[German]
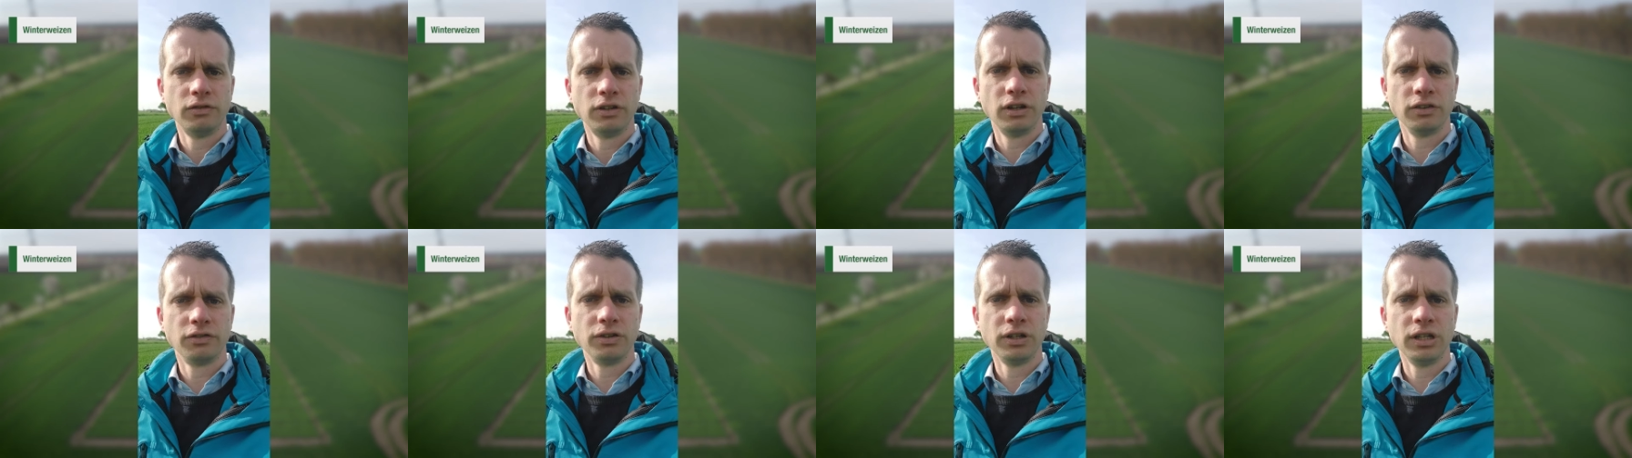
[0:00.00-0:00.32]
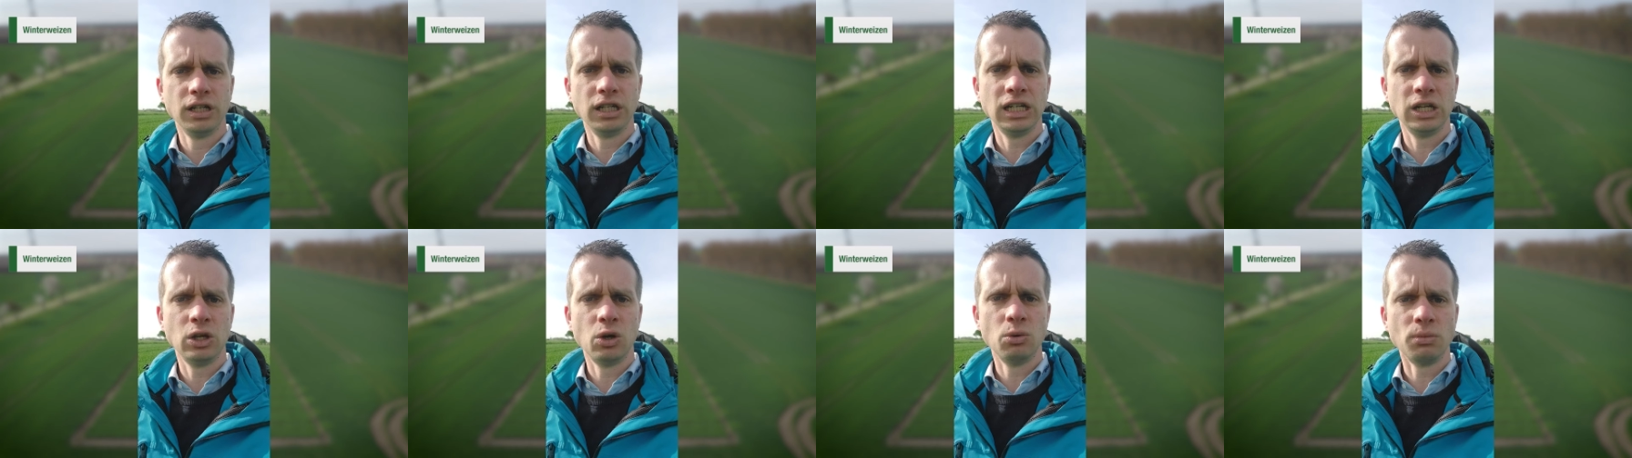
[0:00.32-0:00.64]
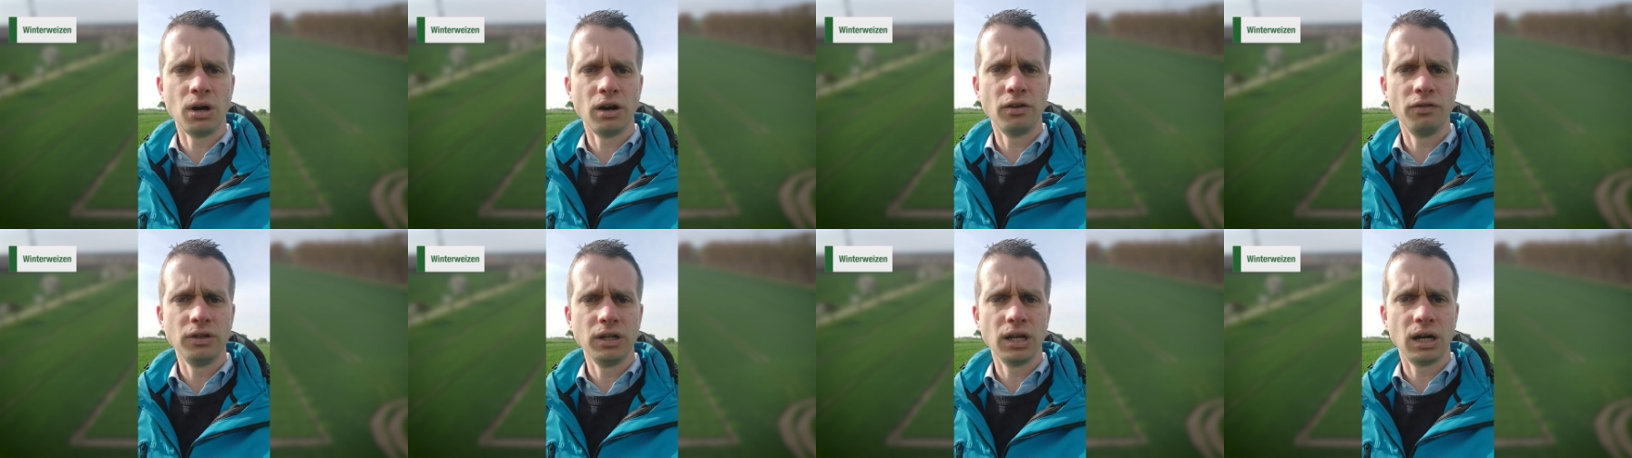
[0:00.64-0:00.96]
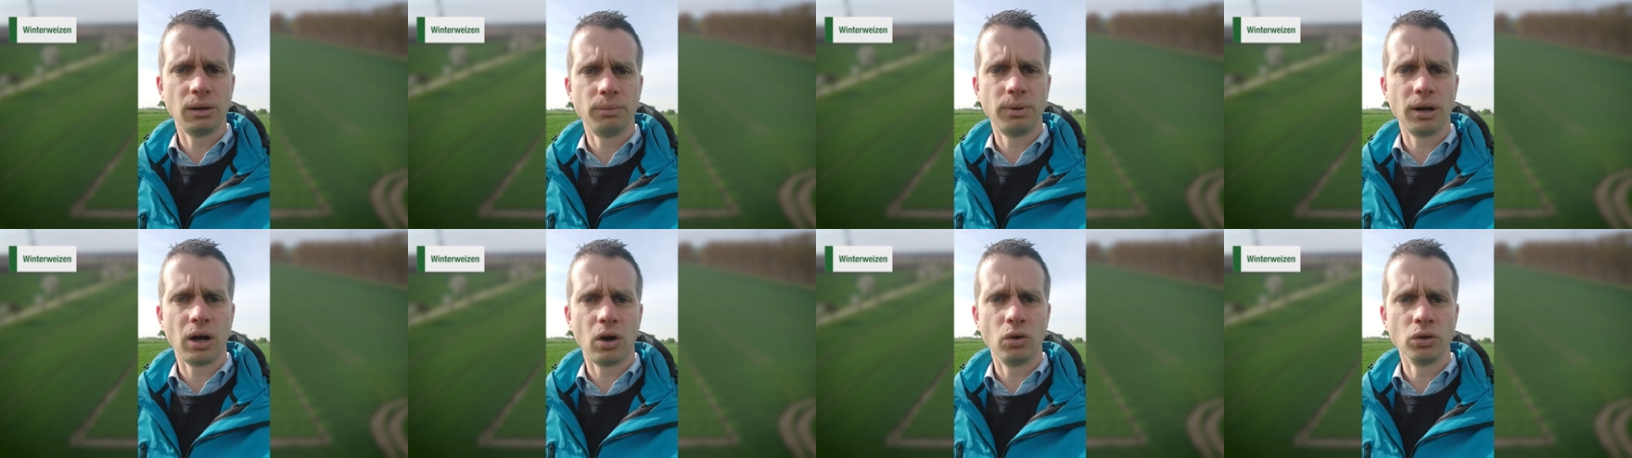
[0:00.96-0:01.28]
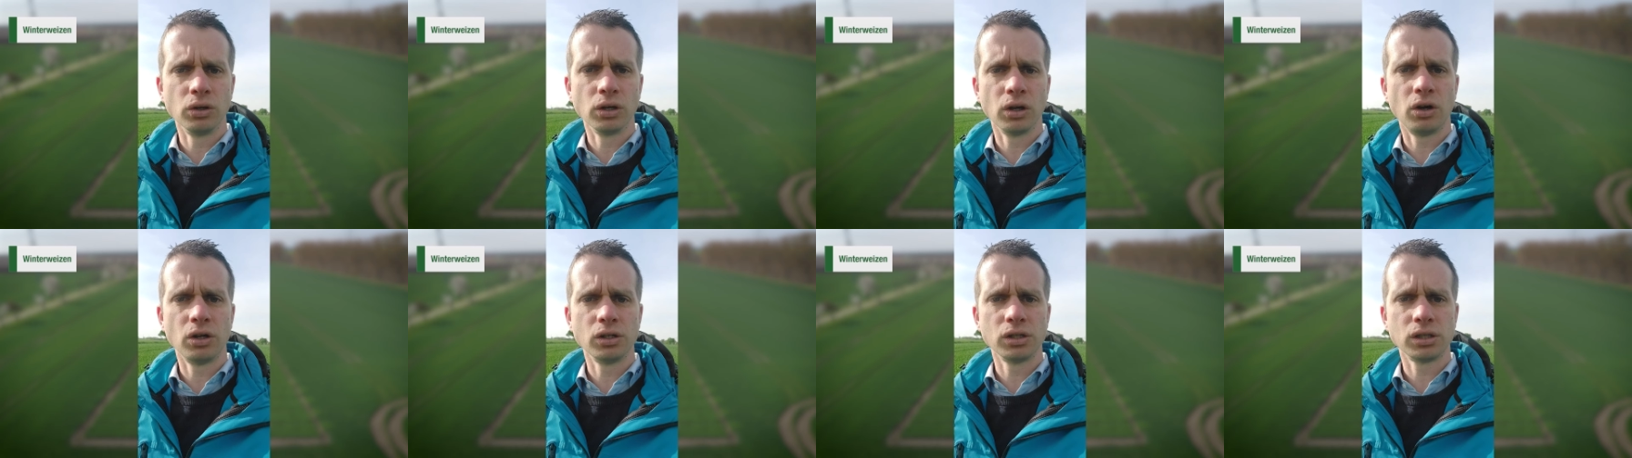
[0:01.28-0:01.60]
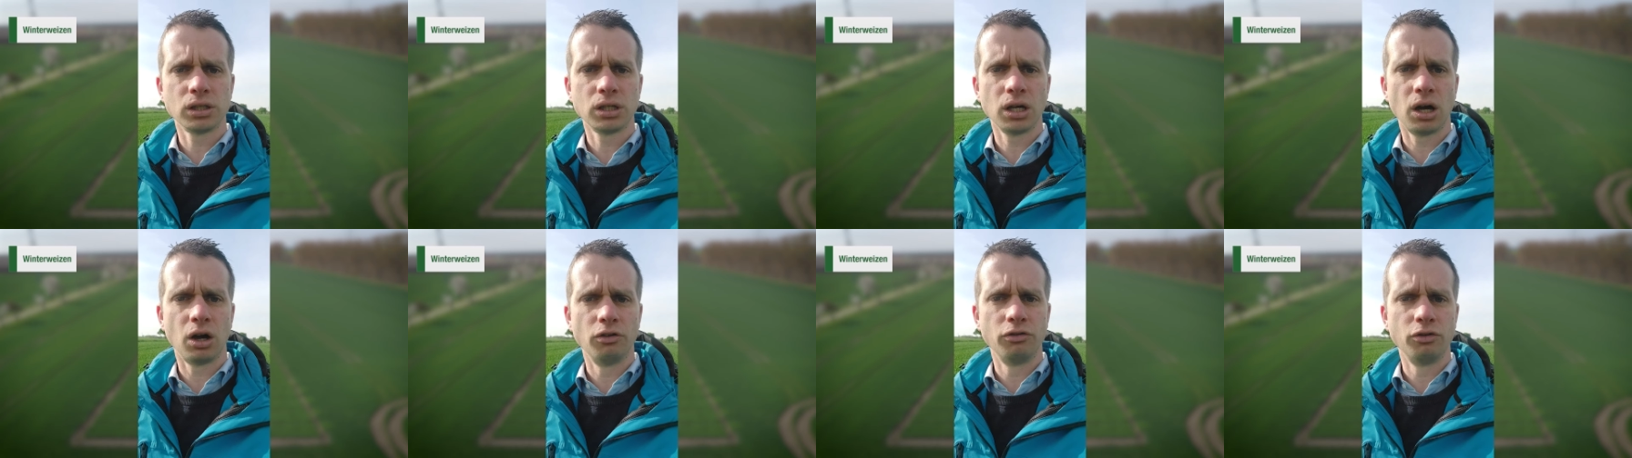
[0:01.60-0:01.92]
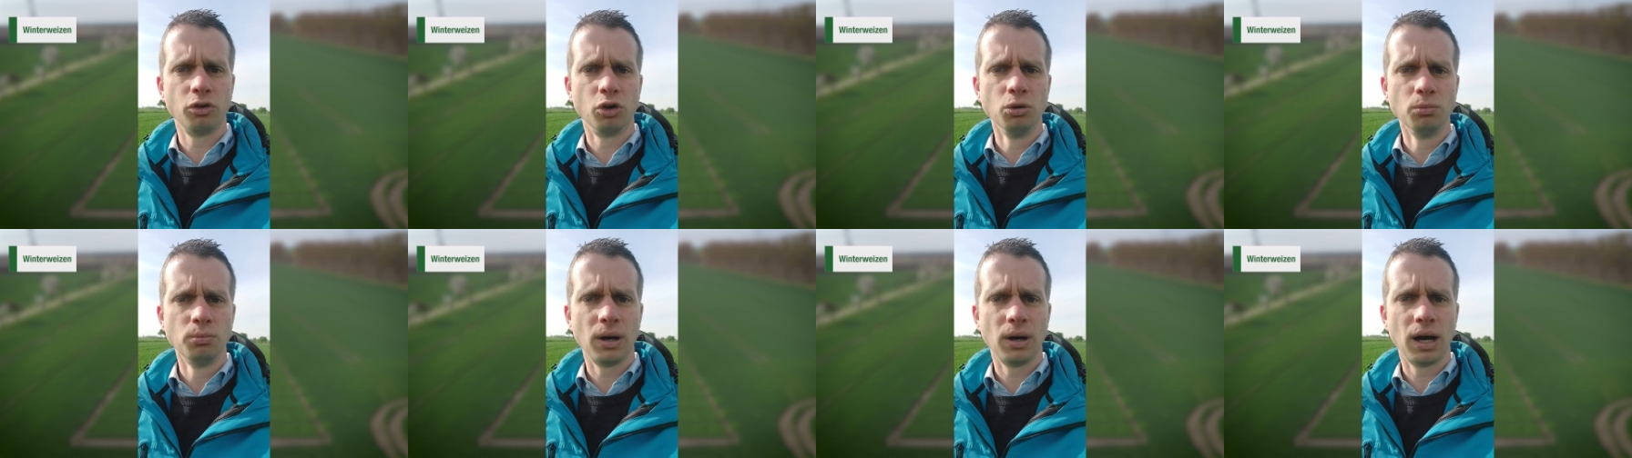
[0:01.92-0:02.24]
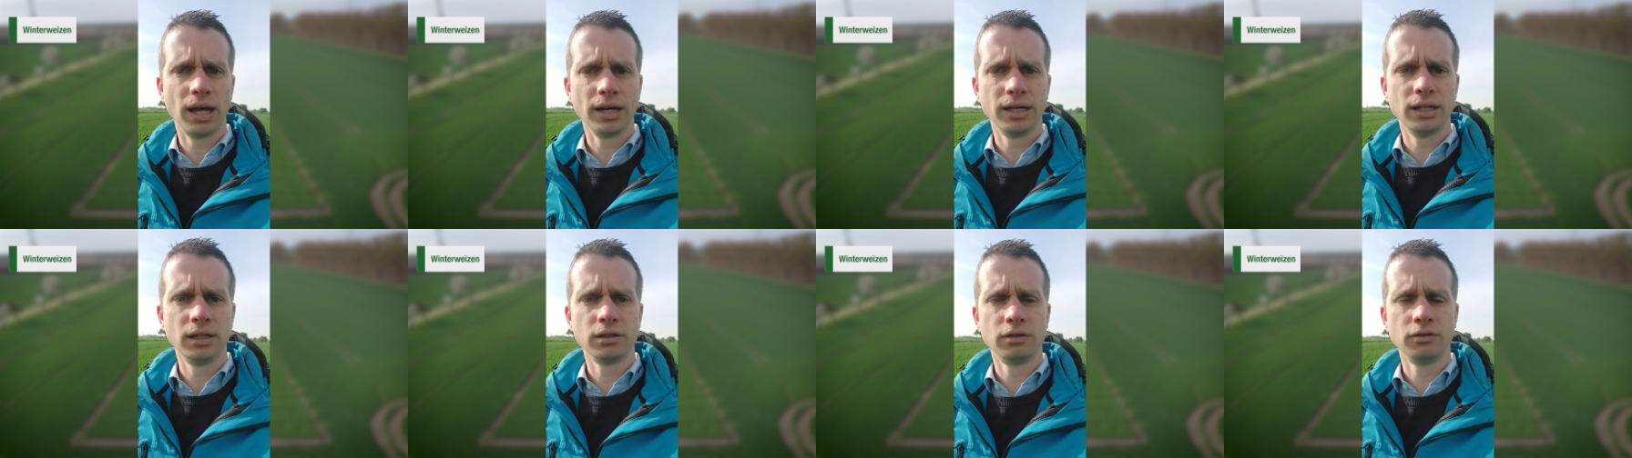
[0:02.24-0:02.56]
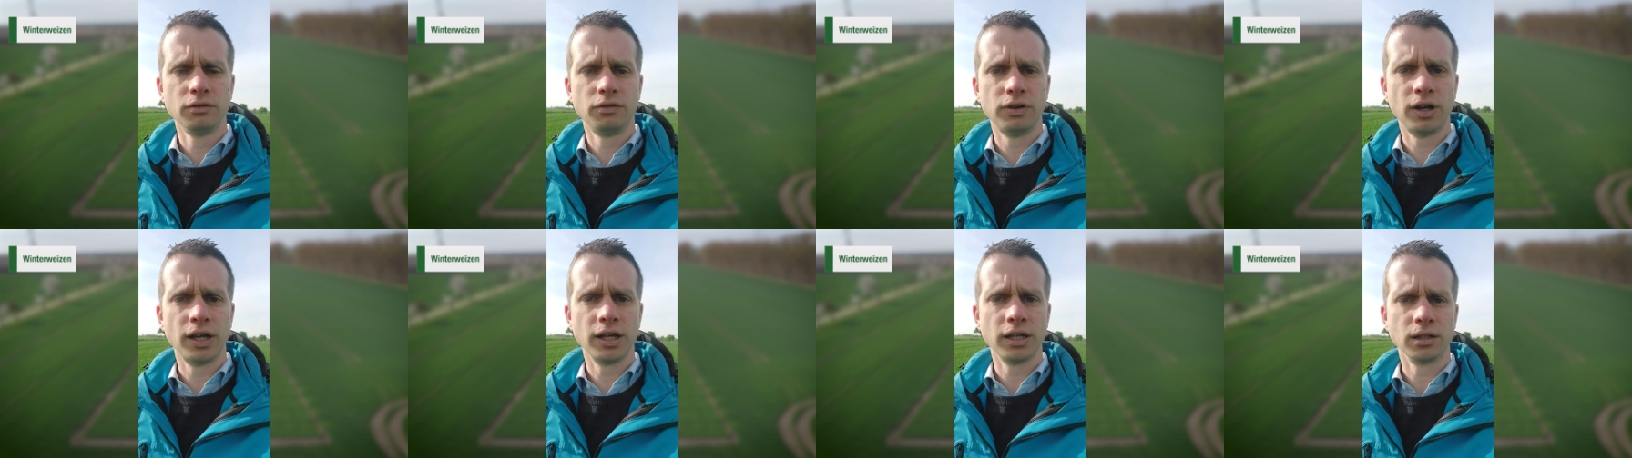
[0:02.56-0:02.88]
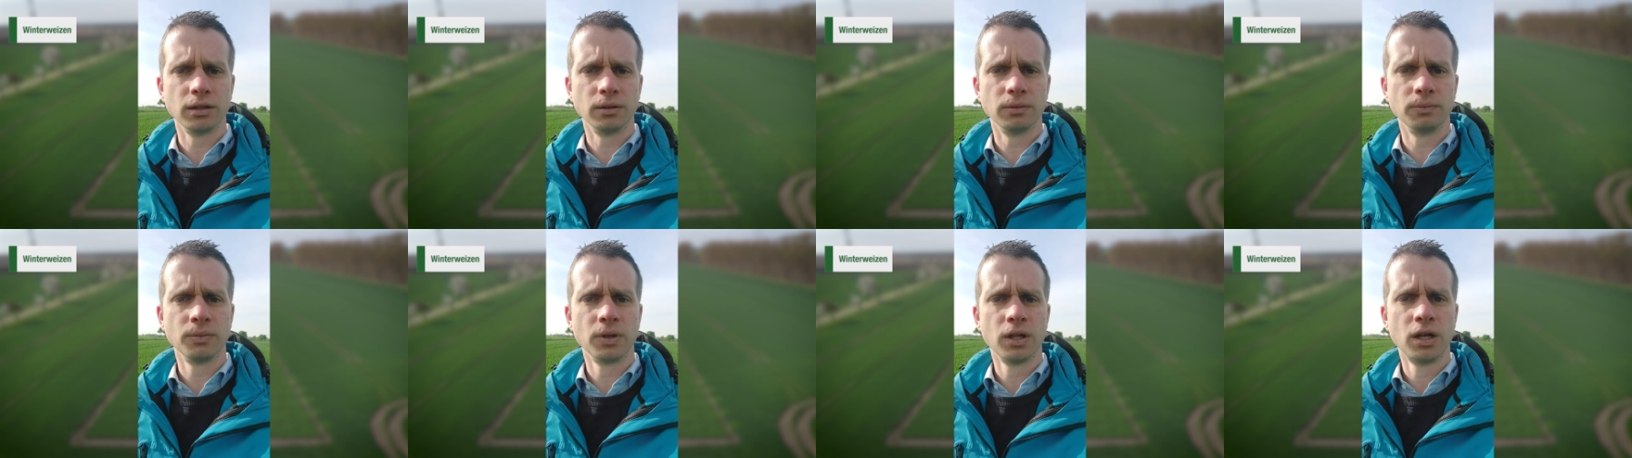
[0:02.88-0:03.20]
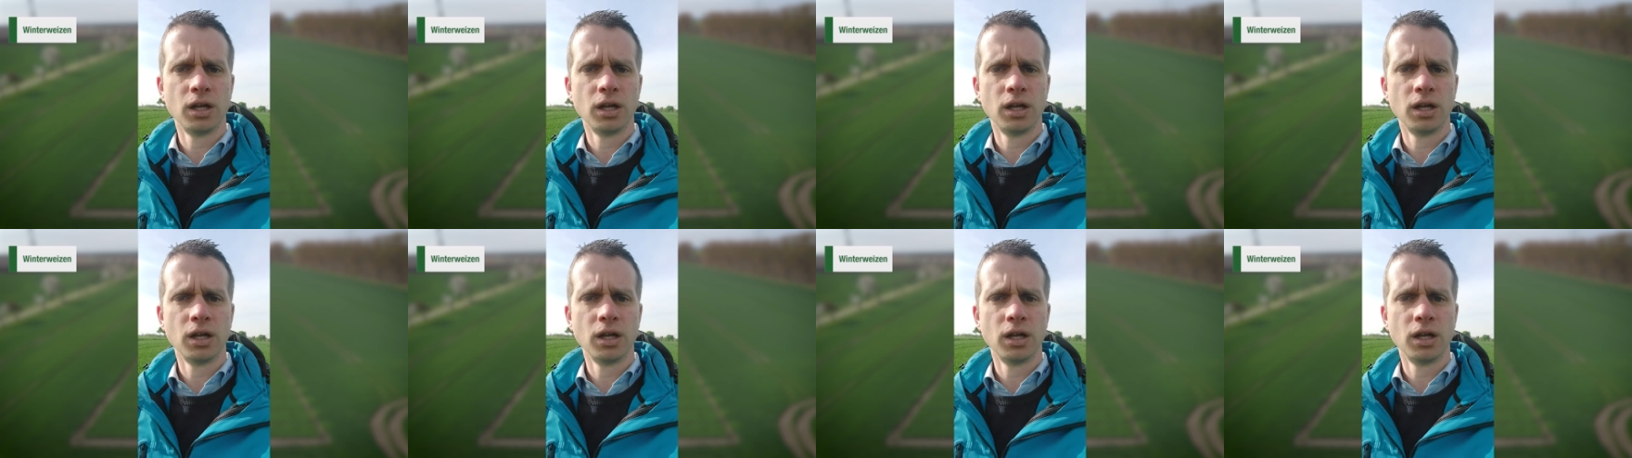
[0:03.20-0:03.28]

Wir finden immer wieder Braunrost auf unbehandelten Flächen